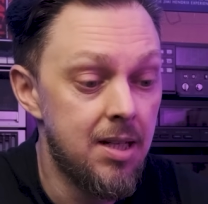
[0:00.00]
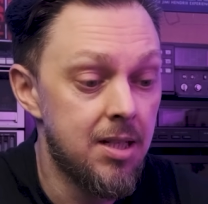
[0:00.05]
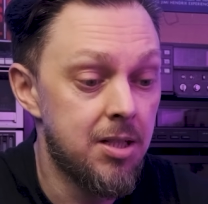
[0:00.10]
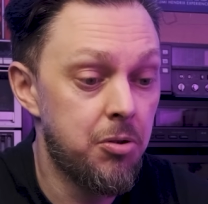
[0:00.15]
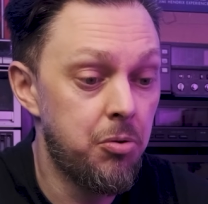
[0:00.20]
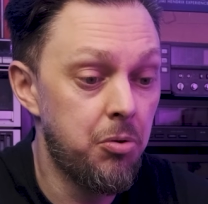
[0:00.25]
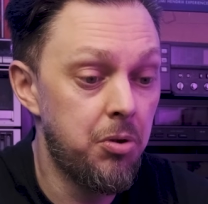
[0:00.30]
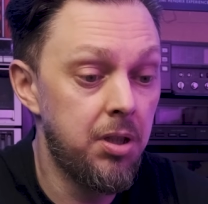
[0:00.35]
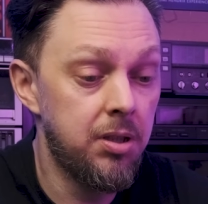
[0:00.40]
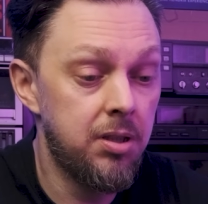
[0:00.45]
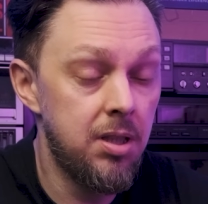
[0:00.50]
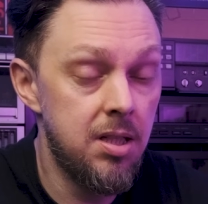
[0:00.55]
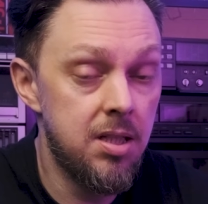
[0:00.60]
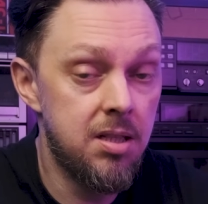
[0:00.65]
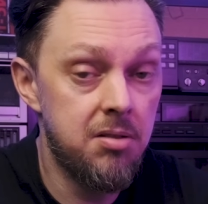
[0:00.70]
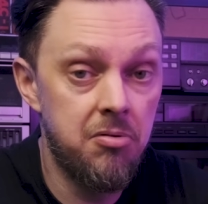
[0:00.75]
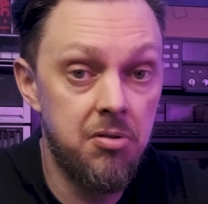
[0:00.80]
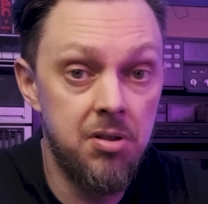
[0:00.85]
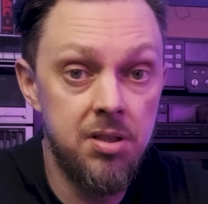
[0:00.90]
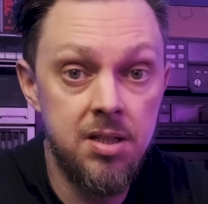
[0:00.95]
Стоят они
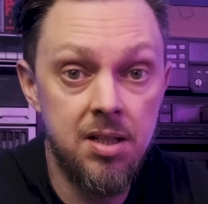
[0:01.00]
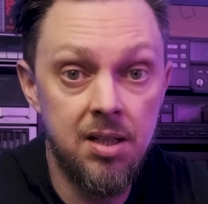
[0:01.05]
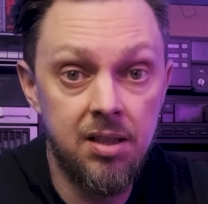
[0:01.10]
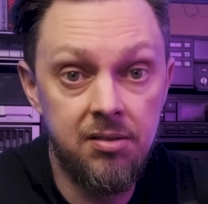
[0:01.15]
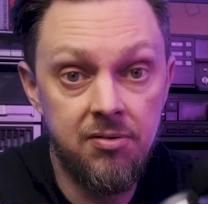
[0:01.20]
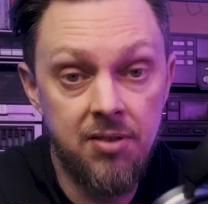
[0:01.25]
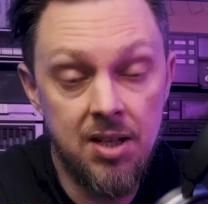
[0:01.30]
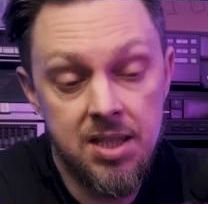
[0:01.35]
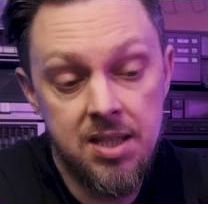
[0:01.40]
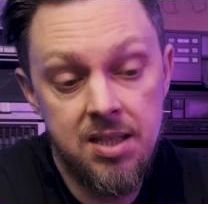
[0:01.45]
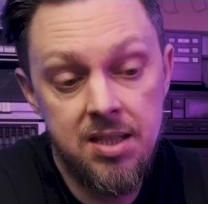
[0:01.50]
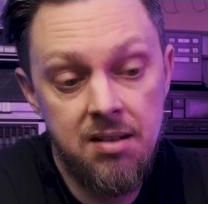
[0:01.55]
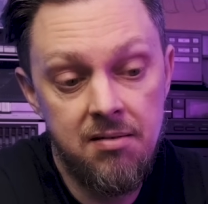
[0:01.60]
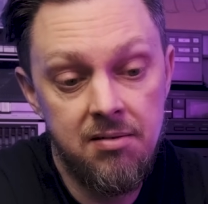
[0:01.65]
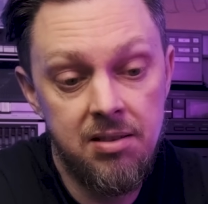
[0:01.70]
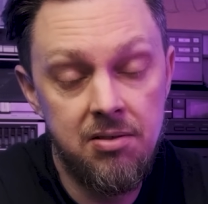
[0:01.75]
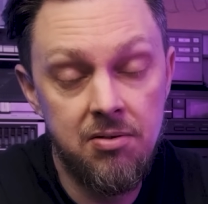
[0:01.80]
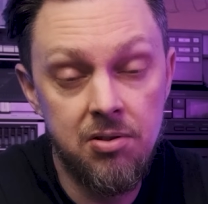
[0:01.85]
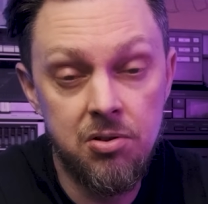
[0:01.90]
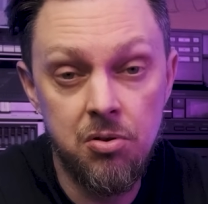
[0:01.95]
сегодня
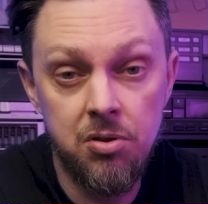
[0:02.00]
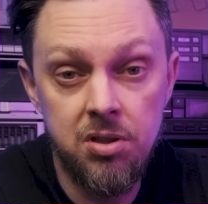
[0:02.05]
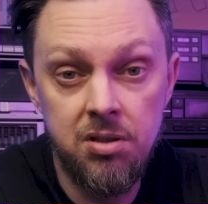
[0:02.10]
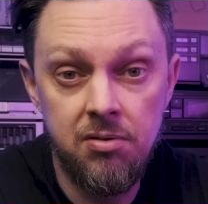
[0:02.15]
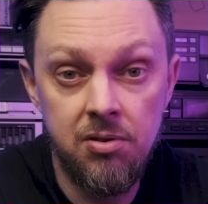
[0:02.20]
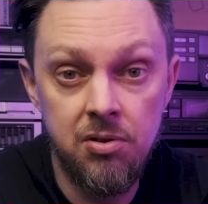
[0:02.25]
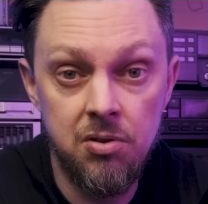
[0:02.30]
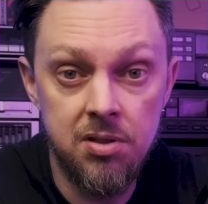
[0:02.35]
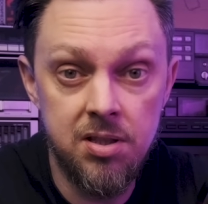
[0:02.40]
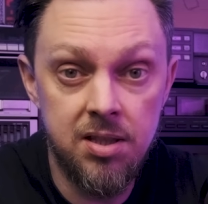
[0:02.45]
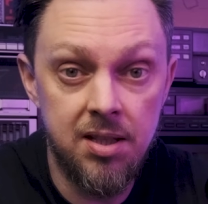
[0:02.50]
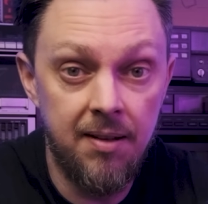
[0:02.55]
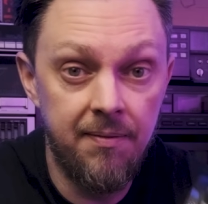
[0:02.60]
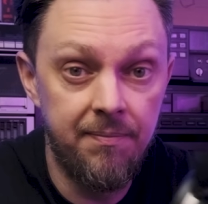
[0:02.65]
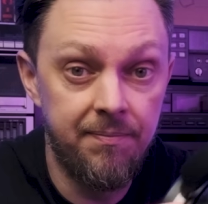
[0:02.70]
29 990.